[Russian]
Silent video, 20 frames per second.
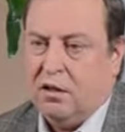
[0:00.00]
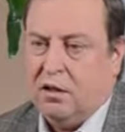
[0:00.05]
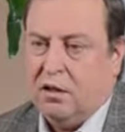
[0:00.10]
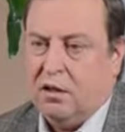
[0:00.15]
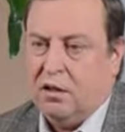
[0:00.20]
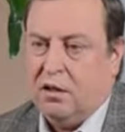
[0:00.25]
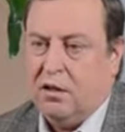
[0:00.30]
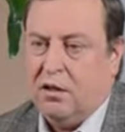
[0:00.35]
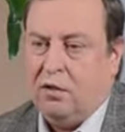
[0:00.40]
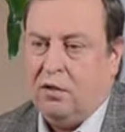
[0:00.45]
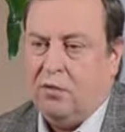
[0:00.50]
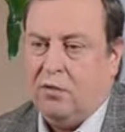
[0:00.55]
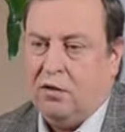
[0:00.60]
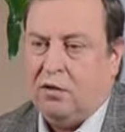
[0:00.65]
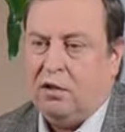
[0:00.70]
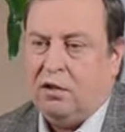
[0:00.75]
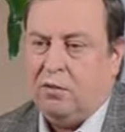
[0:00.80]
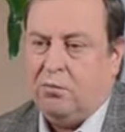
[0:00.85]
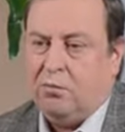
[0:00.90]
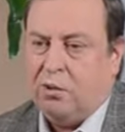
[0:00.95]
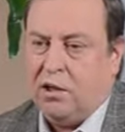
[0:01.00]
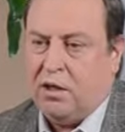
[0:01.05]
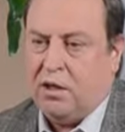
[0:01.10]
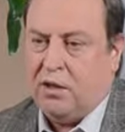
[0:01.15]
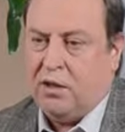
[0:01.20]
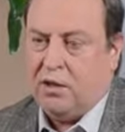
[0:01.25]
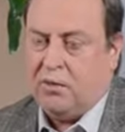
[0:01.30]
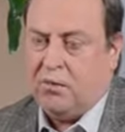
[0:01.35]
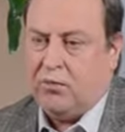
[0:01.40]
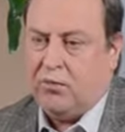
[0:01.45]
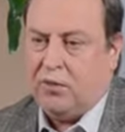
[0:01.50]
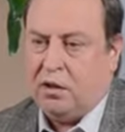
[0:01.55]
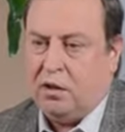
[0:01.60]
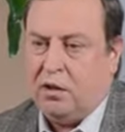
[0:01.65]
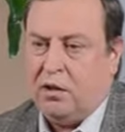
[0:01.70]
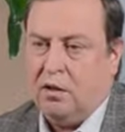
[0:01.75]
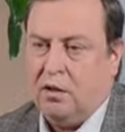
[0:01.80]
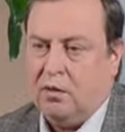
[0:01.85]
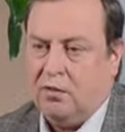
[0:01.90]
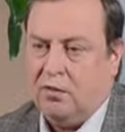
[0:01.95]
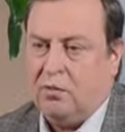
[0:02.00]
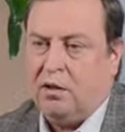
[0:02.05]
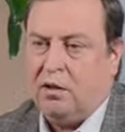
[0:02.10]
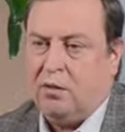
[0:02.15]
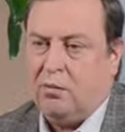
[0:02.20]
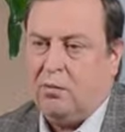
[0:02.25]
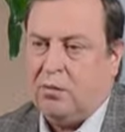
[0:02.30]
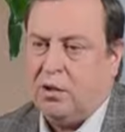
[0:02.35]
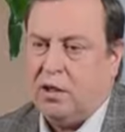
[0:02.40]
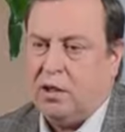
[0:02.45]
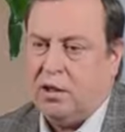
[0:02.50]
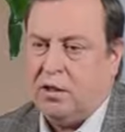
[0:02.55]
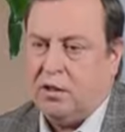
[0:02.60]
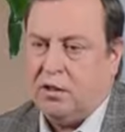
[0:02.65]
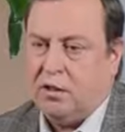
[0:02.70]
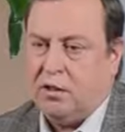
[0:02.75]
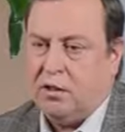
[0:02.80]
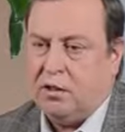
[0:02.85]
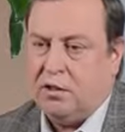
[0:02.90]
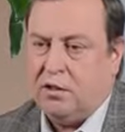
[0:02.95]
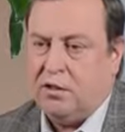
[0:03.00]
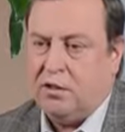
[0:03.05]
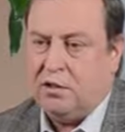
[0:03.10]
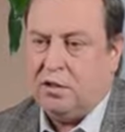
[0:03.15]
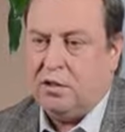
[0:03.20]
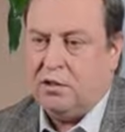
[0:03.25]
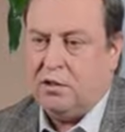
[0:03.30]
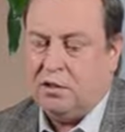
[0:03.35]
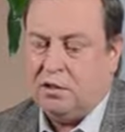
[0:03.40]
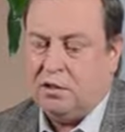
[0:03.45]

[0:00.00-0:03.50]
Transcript: И в этом плане, э, в этом плане сейчас